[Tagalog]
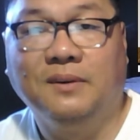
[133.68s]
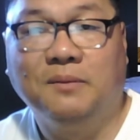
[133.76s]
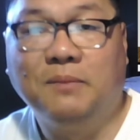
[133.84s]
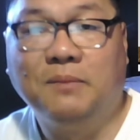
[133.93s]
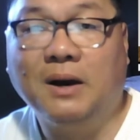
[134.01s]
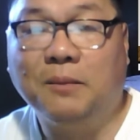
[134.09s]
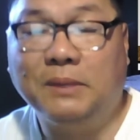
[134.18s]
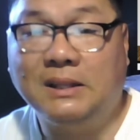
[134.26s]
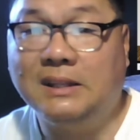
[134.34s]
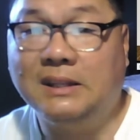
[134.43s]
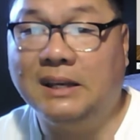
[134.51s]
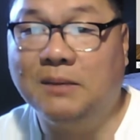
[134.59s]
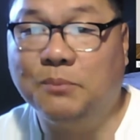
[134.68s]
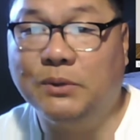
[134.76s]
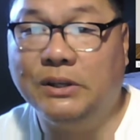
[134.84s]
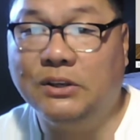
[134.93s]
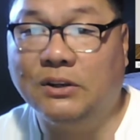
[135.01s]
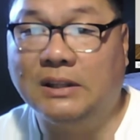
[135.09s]
Mga kapatid, tingnan po
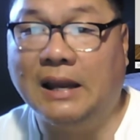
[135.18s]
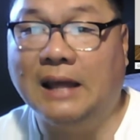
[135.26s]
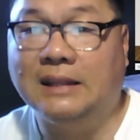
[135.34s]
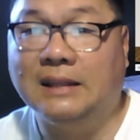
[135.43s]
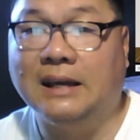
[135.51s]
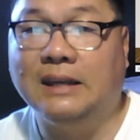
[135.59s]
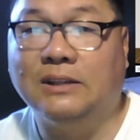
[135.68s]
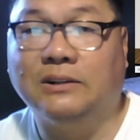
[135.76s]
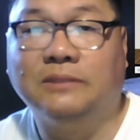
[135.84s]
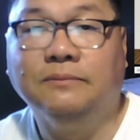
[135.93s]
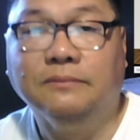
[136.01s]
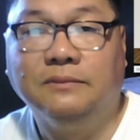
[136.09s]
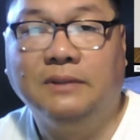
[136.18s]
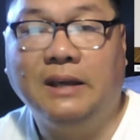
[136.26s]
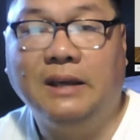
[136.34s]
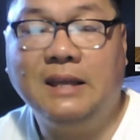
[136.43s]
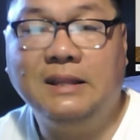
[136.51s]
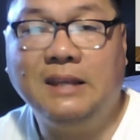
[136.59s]
ninyo ang talatang ito.
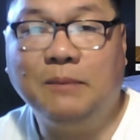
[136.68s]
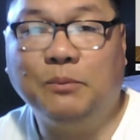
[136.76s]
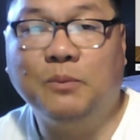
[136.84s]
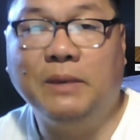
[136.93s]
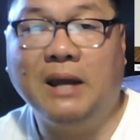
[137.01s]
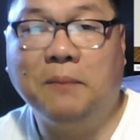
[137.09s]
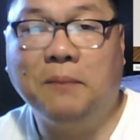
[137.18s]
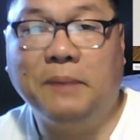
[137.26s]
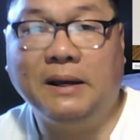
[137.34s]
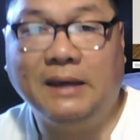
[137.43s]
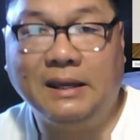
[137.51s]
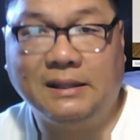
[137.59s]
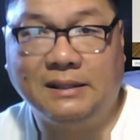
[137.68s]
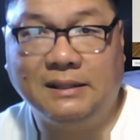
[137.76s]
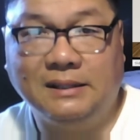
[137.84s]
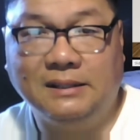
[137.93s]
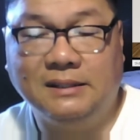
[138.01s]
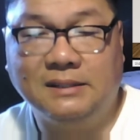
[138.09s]
Hindi po binabanggit
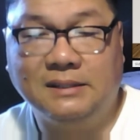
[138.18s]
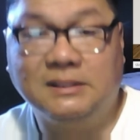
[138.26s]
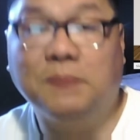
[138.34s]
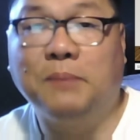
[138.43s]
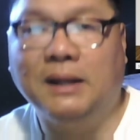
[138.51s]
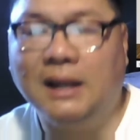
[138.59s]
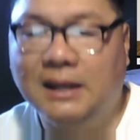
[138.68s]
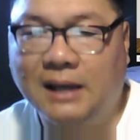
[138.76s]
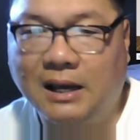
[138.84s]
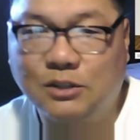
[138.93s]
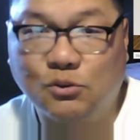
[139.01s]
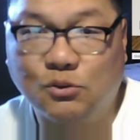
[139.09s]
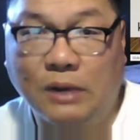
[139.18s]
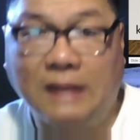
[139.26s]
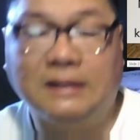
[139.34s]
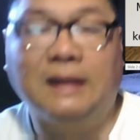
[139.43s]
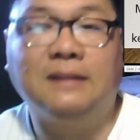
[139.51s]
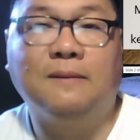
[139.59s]
sa banal na
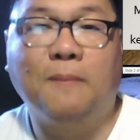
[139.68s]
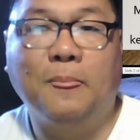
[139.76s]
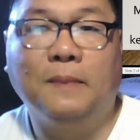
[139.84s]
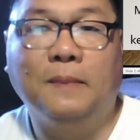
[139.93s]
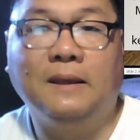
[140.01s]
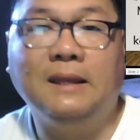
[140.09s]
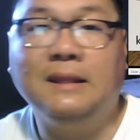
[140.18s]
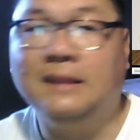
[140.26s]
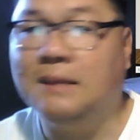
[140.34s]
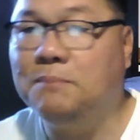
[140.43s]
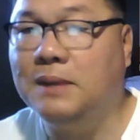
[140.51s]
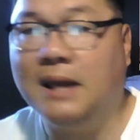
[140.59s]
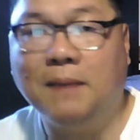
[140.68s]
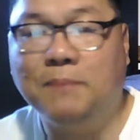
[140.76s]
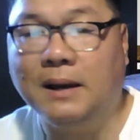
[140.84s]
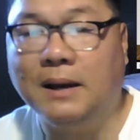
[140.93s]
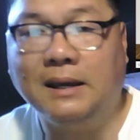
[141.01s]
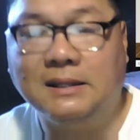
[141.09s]
kasulatan hindi
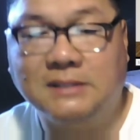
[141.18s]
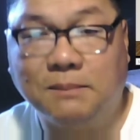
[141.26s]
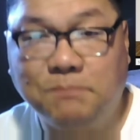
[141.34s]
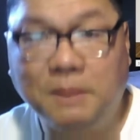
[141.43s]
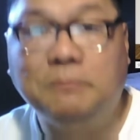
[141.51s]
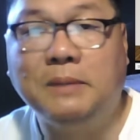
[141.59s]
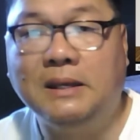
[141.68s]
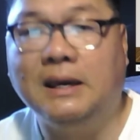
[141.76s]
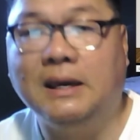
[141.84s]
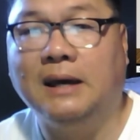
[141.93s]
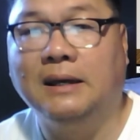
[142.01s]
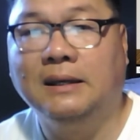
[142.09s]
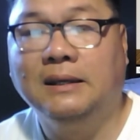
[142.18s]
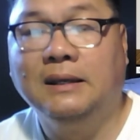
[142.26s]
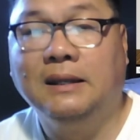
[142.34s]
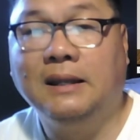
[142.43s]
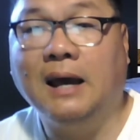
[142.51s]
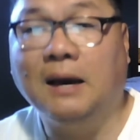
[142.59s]
binabanggit sa Biblia
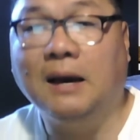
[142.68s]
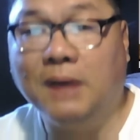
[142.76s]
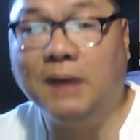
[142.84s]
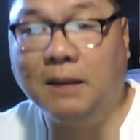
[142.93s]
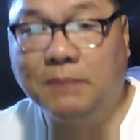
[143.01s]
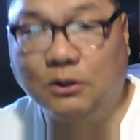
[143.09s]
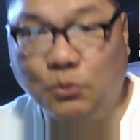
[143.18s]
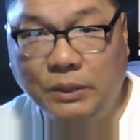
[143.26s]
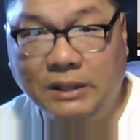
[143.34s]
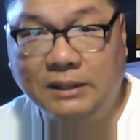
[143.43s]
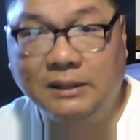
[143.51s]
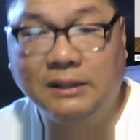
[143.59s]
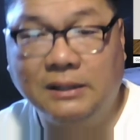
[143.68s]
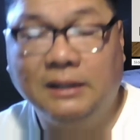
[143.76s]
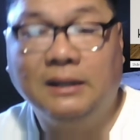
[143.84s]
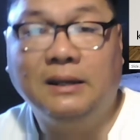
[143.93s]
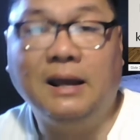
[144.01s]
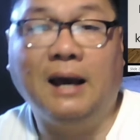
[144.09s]
na ang mga matuwid
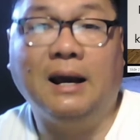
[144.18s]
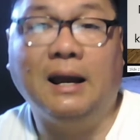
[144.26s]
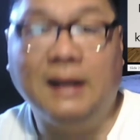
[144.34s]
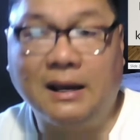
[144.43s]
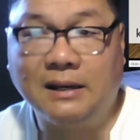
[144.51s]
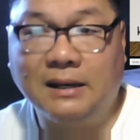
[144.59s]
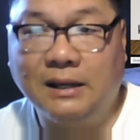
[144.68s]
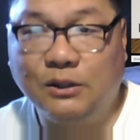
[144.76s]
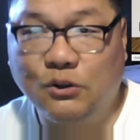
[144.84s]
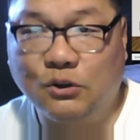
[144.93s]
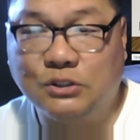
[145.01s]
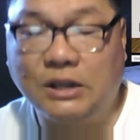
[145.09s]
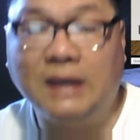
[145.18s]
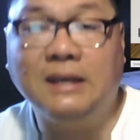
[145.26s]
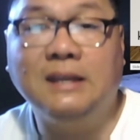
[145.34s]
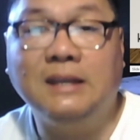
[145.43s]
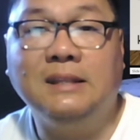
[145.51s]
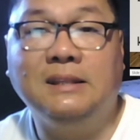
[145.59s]
na ang anak ng Diyos ay
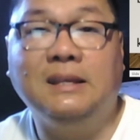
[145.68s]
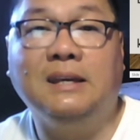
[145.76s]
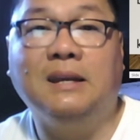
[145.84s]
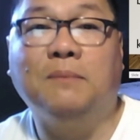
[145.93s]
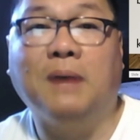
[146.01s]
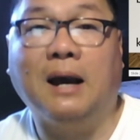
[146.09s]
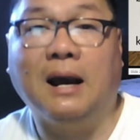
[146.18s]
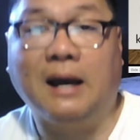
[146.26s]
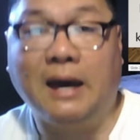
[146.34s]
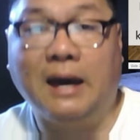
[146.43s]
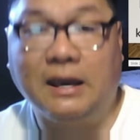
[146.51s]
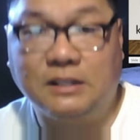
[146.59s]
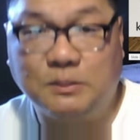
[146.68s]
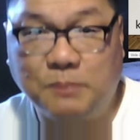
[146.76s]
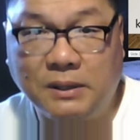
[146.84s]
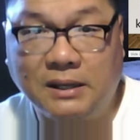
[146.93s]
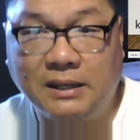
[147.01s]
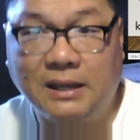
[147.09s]
hindi na
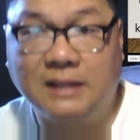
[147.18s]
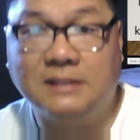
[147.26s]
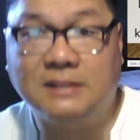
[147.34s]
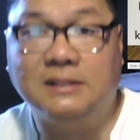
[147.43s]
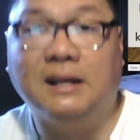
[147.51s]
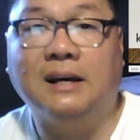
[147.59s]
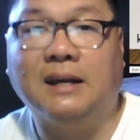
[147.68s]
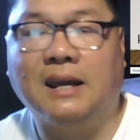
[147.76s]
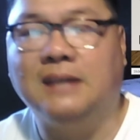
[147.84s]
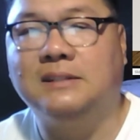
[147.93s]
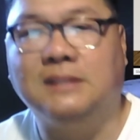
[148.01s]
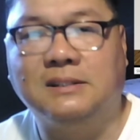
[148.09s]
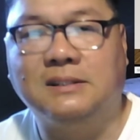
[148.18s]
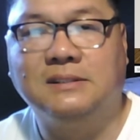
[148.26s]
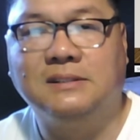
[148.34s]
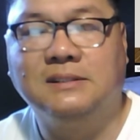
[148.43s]
makaka-experience ng crisis.